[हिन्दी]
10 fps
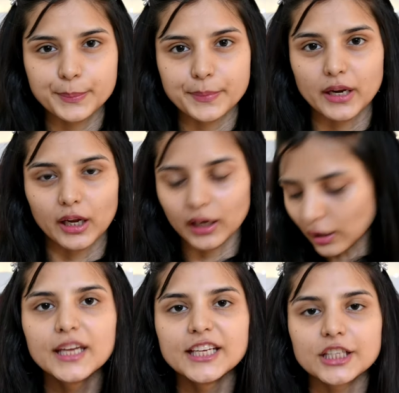पे रहेगा
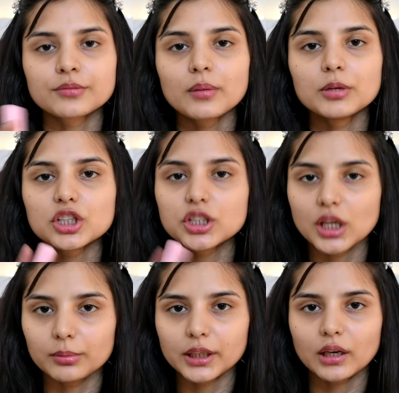इसमें भी ये
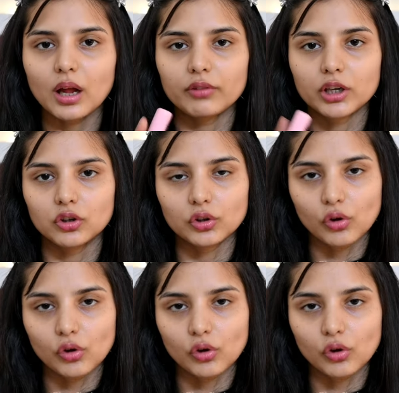शिया बटर एवेकोडो